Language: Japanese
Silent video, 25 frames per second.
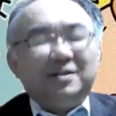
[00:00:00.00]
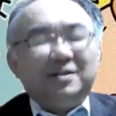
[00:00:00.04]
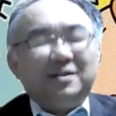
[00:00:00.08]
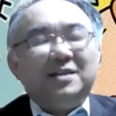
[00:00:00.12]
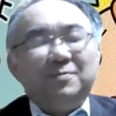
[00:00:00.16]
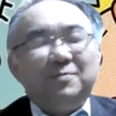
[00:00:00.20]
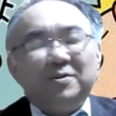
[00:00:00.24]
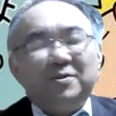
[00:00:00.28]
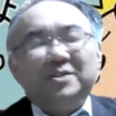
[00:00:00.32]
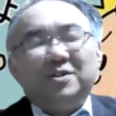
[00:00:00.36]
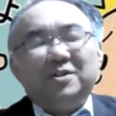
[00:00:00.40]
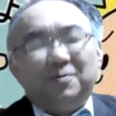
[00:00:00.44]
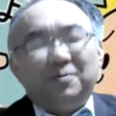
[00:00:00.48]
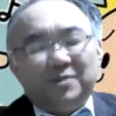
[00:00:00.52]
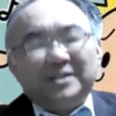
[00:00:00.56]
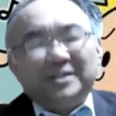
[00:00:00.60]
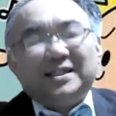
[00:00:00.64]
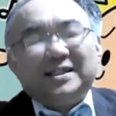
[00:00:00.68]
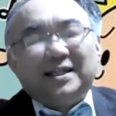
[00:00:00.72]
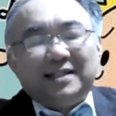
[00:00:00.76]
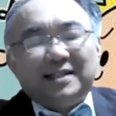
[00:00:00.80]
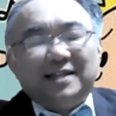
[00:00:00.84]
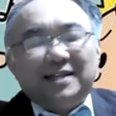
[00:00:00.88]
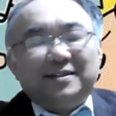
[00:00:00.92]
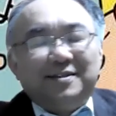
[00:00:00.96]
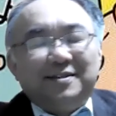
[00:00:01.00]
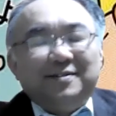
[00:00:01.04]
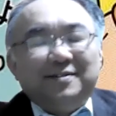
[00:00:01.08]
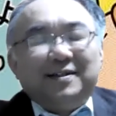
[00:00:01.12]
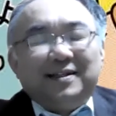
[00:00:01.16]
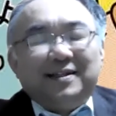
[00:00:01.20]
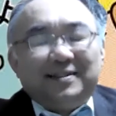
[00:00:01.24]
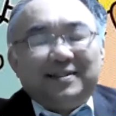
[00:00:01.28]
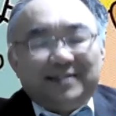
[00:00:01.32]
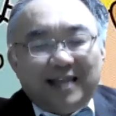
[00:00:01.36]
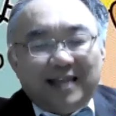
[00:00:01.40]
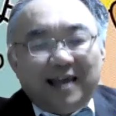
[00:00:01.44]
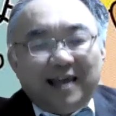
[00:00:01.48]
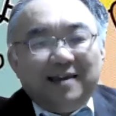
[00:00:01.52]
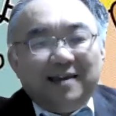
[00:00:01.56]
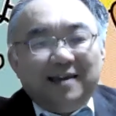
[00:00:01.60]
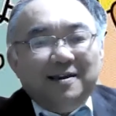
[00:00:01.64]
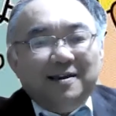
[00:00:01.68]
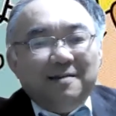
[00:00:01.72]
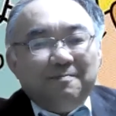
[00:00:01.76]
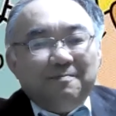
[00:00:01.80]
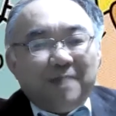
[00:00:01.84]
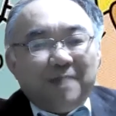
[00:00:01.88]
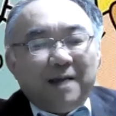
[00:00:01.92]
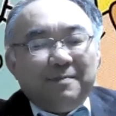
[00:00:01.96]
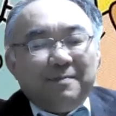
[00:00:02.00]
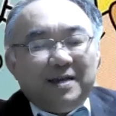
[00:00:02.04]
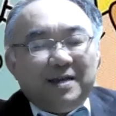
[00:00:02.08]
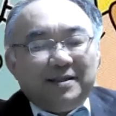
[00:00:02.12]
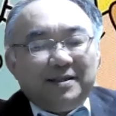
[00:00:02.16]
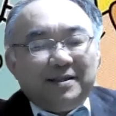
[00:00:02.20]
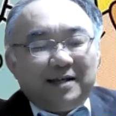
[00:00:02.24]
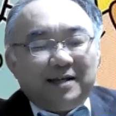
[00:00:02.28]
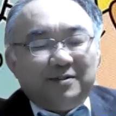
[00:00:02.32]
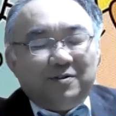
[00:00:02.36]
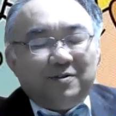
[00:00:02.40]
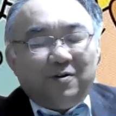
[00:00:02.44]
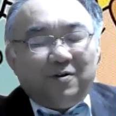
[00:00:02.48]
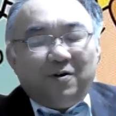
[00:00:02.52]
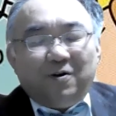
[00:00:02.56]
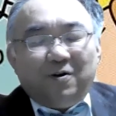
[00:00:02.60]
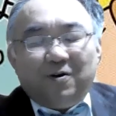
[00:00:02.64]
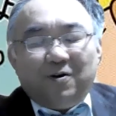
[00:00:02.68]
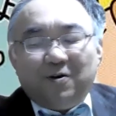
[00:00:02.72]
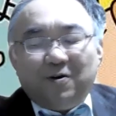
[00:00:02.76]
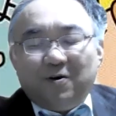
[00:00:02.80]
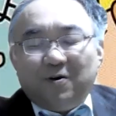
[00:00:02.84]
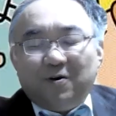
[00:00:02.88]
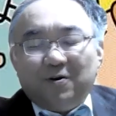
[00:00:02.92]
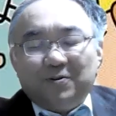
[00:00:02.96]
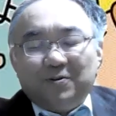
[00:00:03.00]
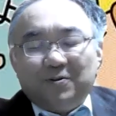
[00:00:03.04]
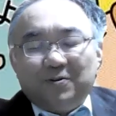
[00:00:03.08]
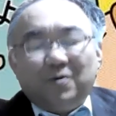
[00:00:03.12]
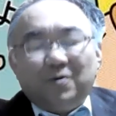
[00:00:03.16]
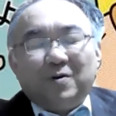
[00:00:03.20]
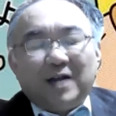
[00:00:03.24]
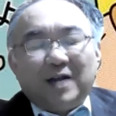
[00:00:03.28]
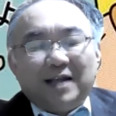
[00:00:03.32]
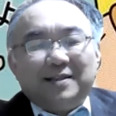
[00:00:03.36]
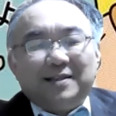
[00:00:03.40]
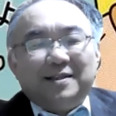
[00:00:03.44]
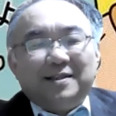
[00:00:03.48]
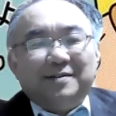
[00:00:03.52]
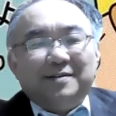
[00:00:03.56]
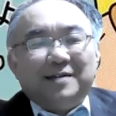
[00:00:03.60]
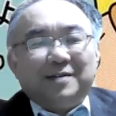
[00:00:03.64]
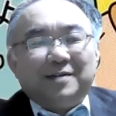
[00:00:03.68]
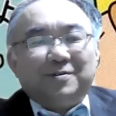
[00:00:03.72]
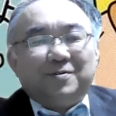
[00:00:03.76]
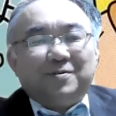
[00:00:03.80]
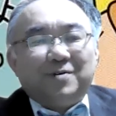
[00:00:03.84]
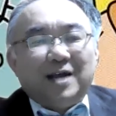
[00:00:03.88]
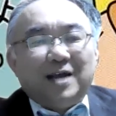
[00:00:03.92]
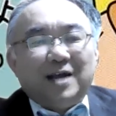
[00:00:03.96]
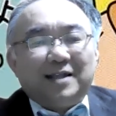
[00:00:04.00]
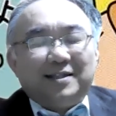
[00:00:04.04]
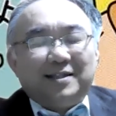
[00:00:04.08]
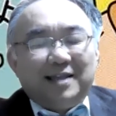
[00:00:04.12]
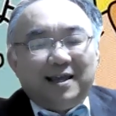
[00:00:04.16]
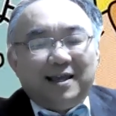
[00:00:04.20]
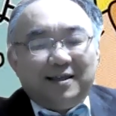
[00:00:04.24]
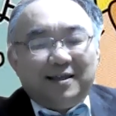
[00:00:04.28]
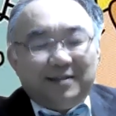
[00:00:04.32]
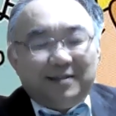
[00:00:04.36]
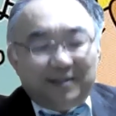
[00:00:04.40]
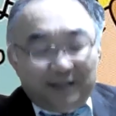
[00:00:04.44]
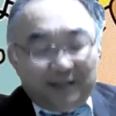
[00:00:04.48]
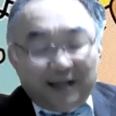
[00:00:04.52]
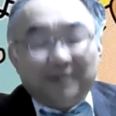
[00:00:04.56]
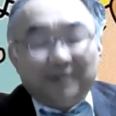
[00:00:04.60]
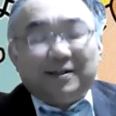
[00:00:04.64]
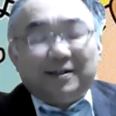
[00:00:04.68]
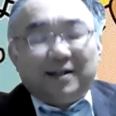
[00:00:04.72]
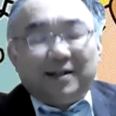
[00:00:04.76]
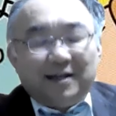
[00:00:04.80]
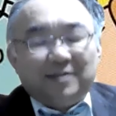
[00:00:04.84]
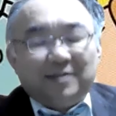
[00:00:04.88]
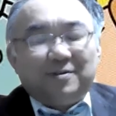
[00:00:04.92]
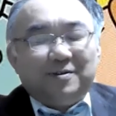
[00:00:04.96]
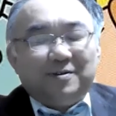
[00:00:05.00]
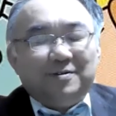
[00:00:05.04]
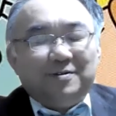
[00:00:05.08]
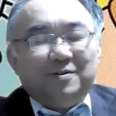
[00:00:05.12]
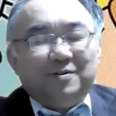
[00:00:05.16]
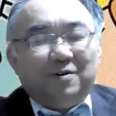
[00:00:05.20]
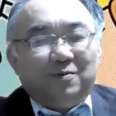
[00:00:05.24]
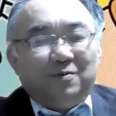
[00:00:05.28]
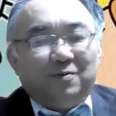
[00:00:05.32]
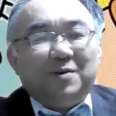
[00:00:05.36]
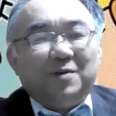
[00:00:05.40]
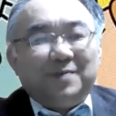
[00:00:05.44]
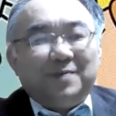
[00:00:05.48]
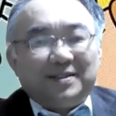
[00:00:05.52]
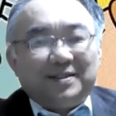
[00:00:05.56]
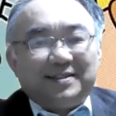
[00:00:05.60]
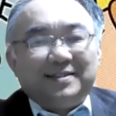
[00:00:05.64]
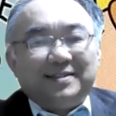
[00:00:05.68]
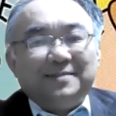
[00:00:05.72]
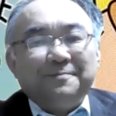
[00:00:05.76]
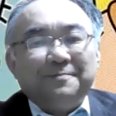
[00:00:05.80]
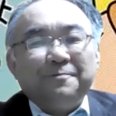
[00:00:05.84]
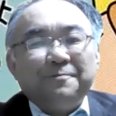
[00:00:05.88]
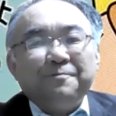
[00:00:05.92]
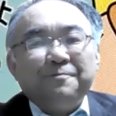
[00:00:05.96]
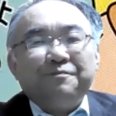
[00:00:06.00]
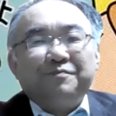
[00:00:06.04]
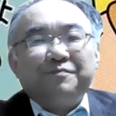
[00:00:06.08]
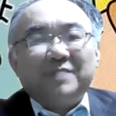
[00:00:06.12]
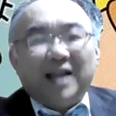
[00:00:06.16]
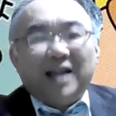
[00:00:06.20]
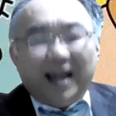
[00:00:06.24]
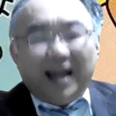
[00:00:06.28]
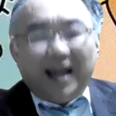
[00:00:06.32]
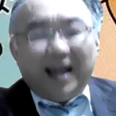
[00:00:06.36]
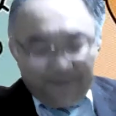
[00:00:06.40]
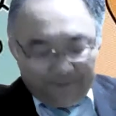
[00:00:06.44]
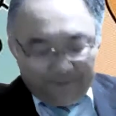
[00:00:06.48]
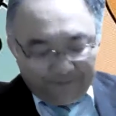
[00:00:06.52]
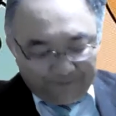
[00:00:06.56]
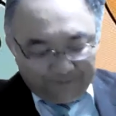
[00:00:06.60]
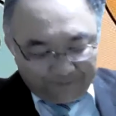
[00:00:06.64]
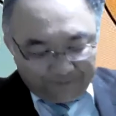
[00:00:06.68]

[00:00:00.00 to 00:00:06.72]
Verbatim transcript: 気持ちの持ち方っていうかですね、まあ、メンタルのどうかっていうようなところは変になるかなというふうに思います。はい。